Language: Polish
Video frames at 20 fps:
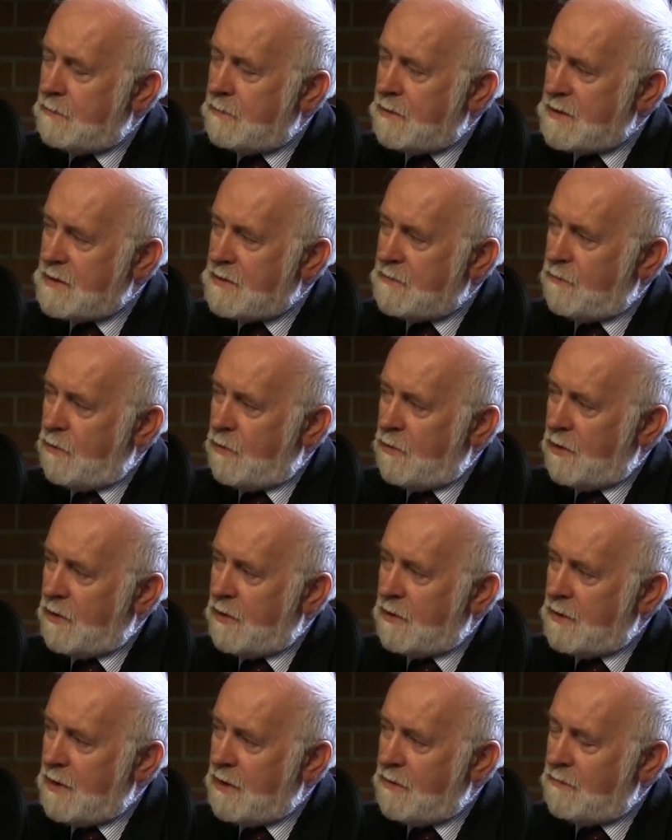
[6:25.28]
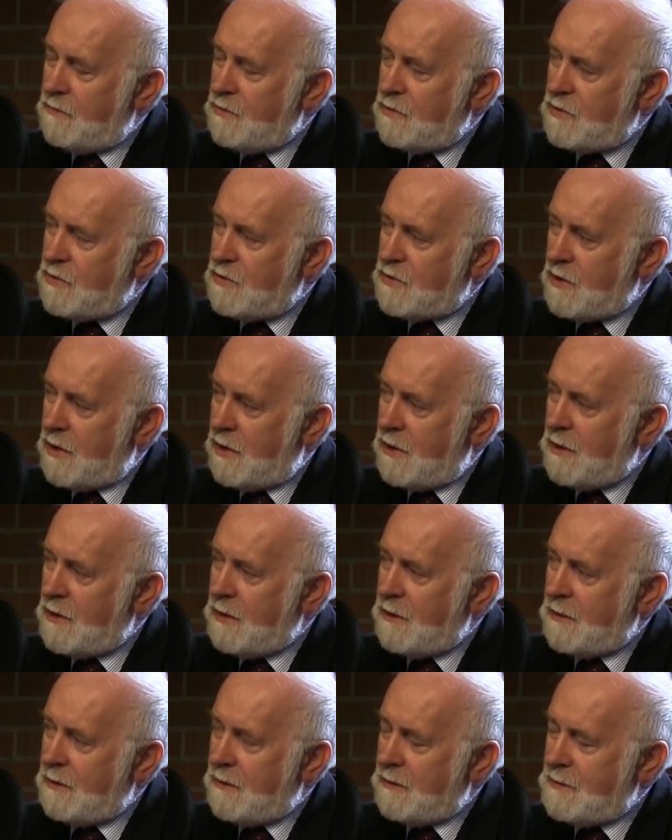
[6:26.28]
te swoje najwyższe
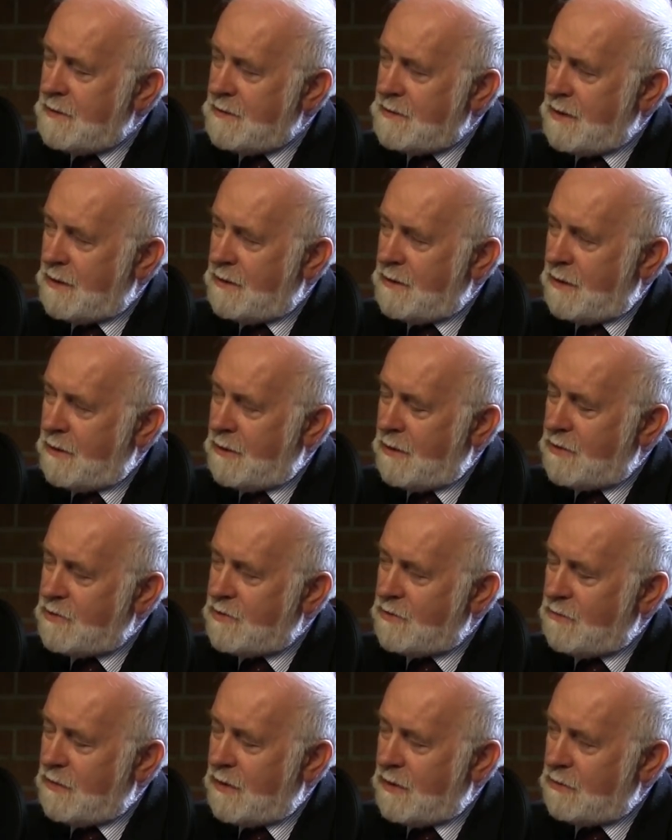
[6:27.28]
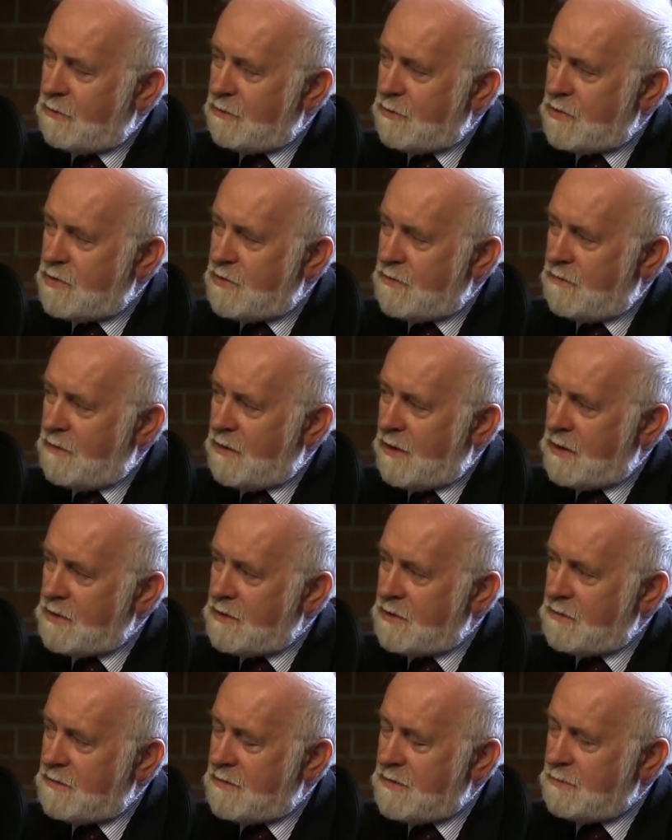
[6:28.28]
zadania czy wartości
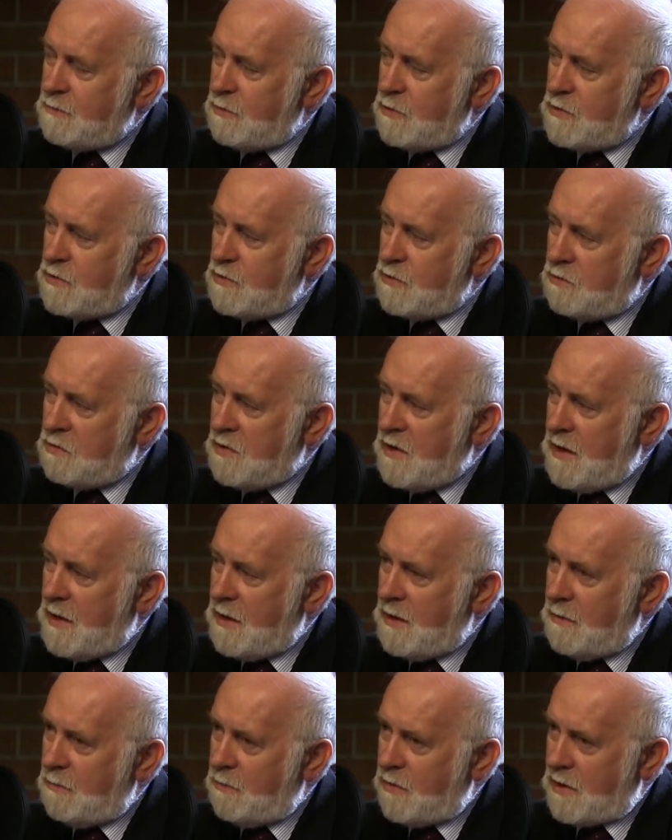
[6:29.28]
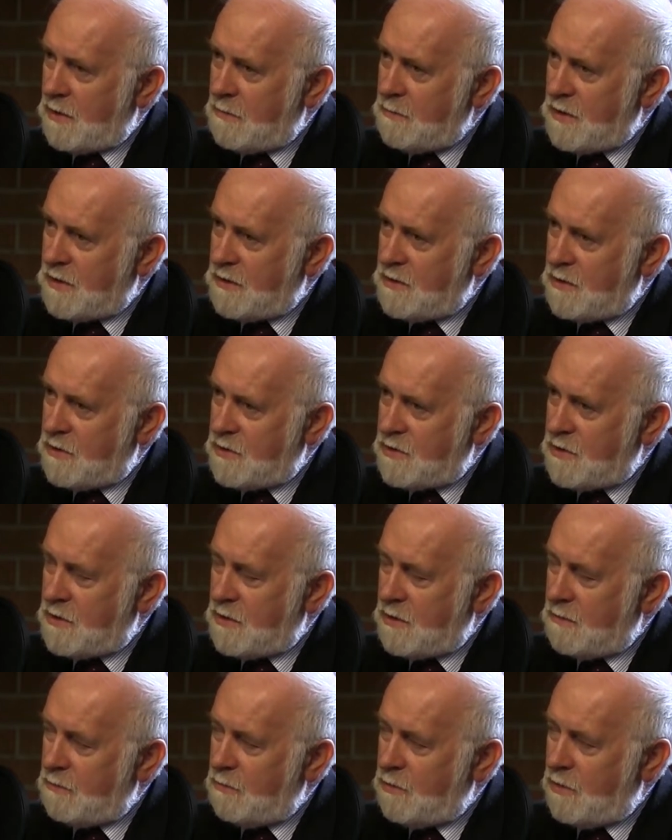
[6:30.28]
wdrażać w sposób
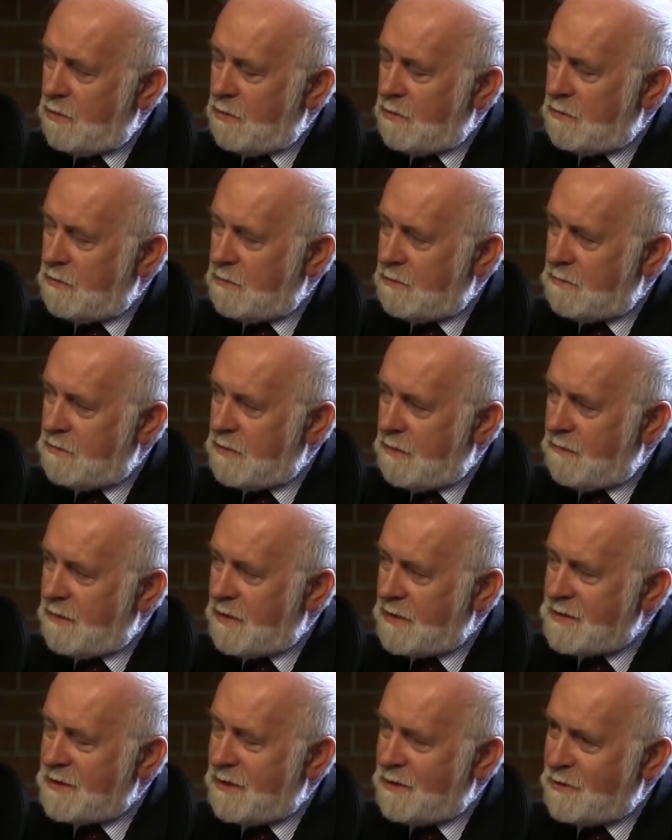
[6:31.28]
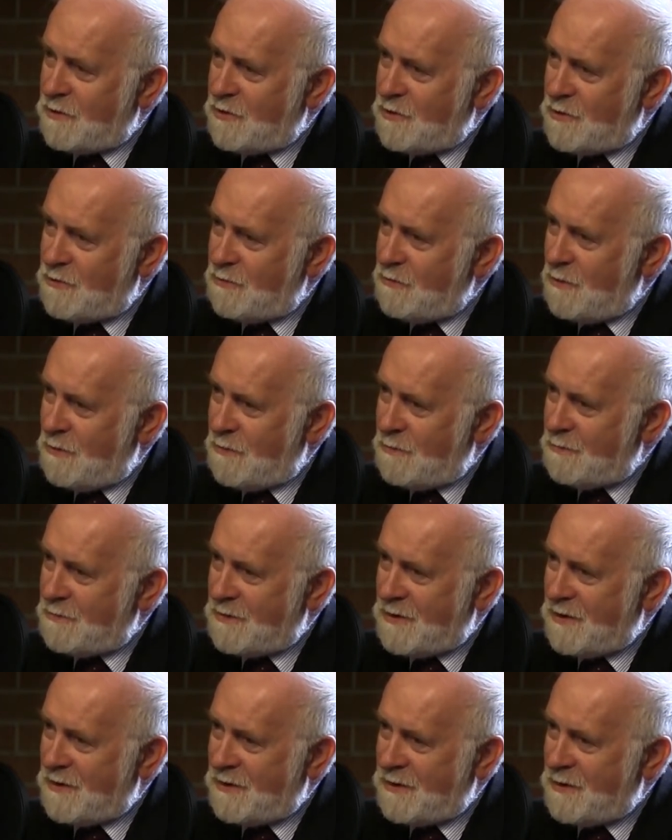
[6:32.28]
pragmatyczny, bo nawracanie siłą
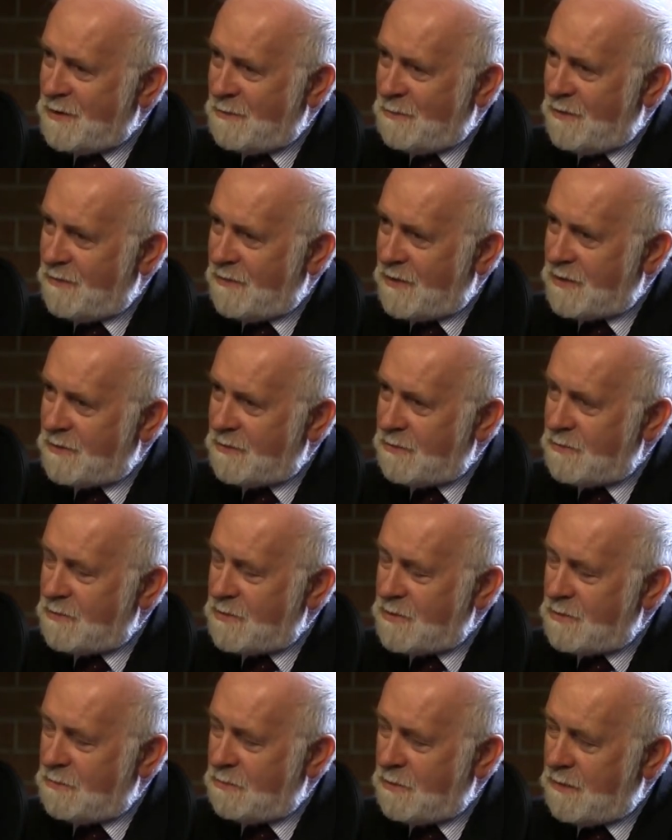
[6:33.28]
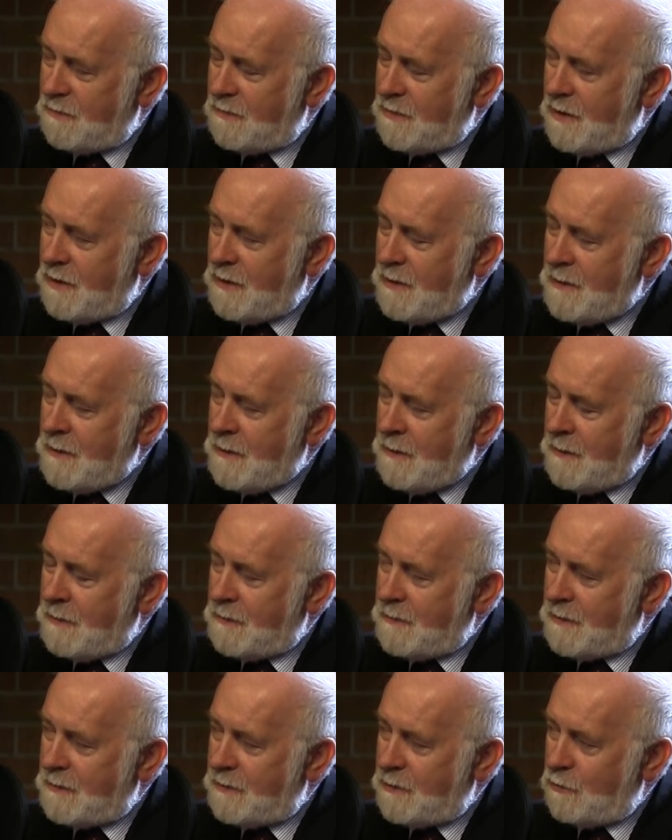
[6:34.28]
nie, nie ma wartości, prawda?
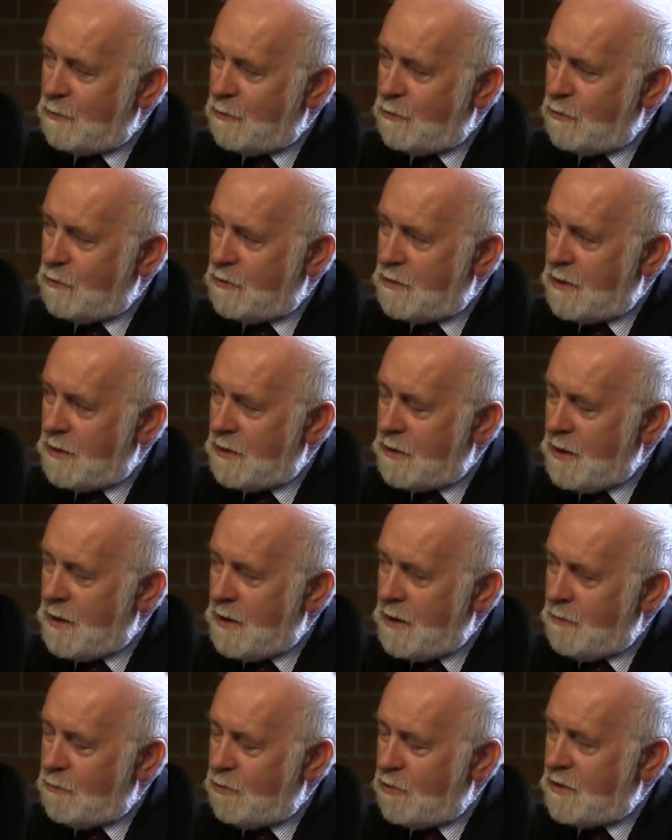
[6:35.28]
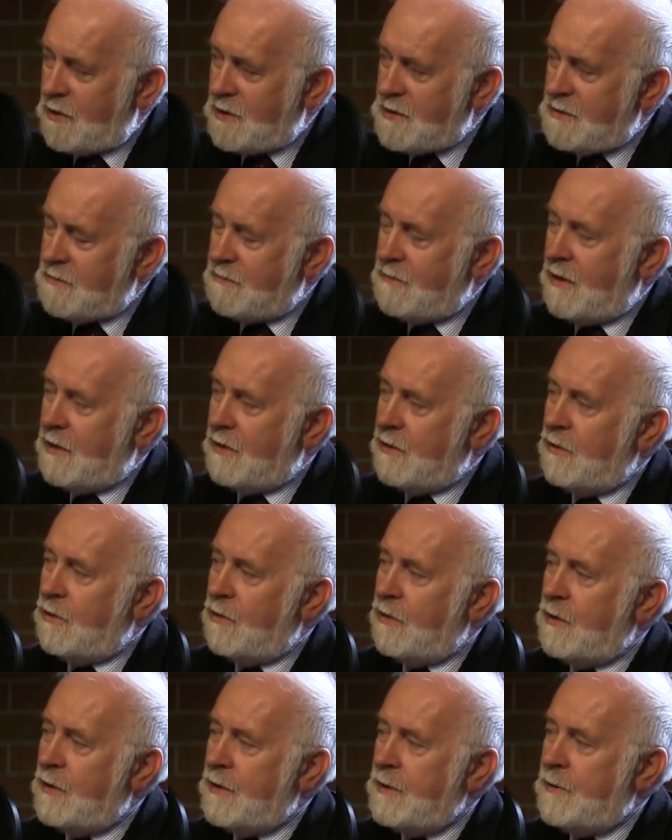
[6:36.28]
Dlatego tutaj
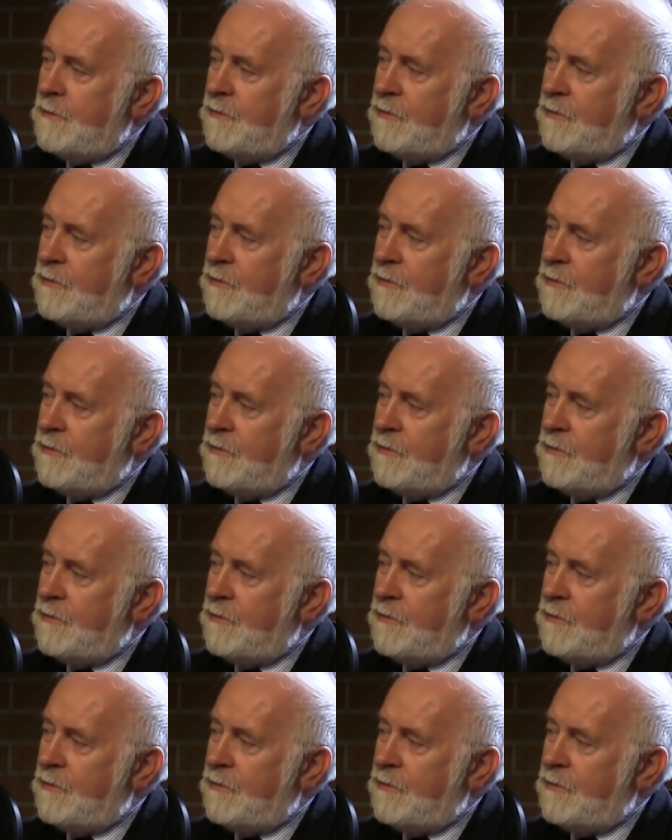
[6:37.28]
pokazywano